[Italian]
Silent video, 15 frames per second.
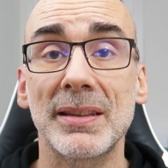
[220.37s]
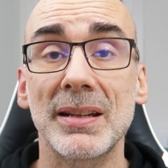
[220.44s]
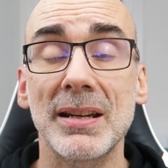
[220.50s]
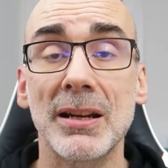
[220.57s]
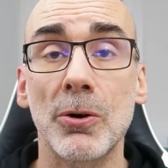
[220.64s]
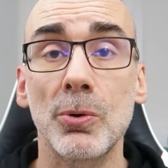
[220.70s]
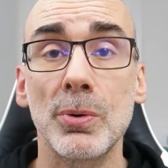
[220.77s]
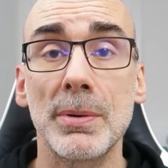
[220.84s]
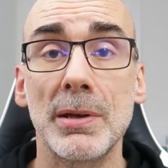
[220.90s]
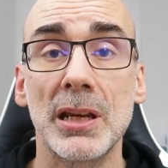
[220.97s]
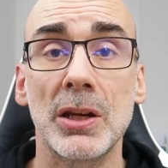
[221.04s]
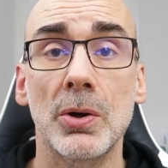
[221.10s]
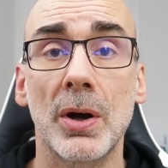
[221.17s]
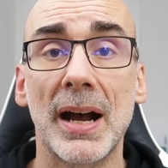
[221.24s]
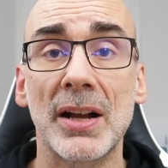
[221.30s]
in
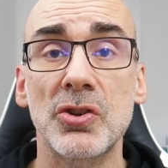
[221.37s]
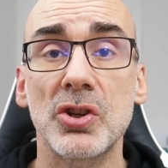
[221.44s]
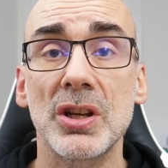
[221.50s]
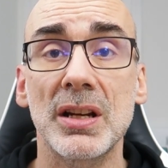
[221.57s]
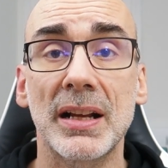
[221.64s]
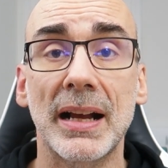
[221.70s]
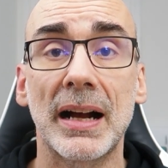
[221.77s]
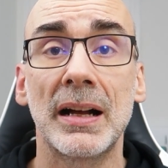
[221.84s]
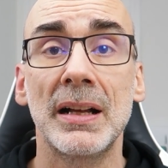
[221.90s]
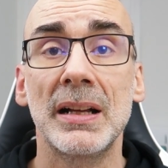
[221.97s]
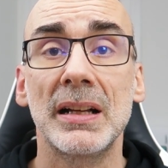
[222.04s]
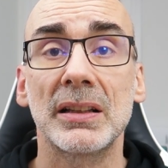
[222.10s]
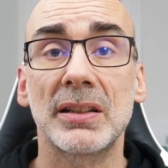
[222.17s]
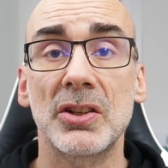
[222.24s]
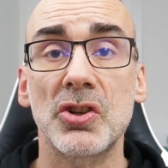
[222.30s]
alluminio a circa
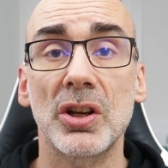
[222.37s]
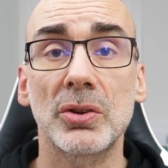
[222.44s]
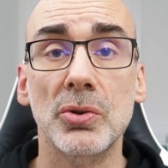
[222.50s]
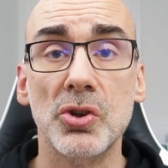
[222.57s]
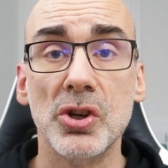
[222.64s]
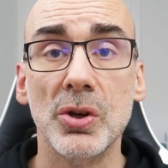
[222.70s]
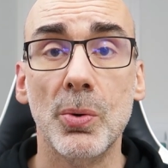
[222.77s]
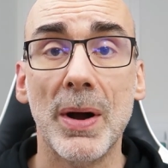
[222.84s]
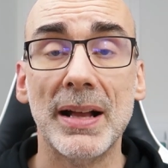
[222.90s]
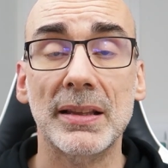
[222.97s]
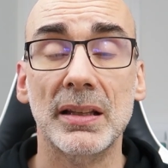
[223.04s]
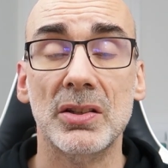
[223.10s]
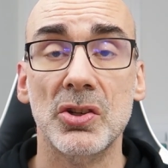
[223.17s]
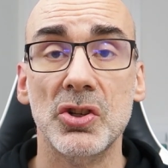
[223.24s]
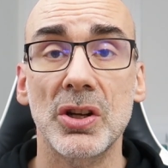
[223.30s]

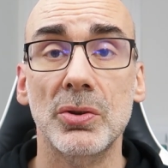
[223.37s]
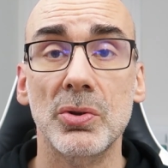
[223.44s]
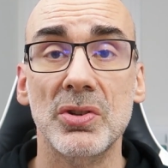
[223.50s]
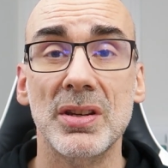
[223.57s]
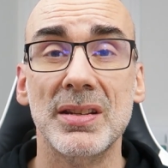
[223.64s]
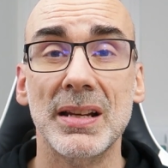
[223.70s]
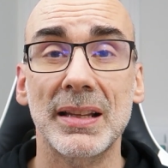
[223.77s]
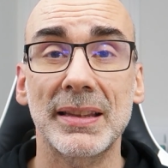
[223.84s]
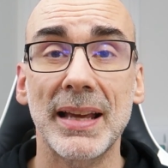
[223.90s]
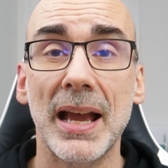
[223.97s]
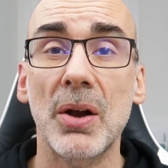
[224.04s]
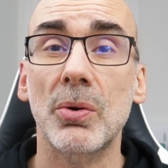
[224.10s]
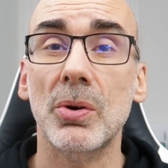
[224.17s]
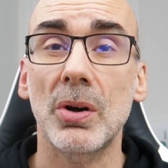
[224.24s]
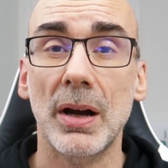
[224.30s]
350-360
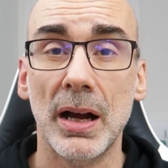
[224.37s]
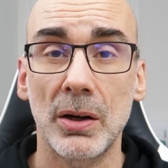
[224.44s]
euro,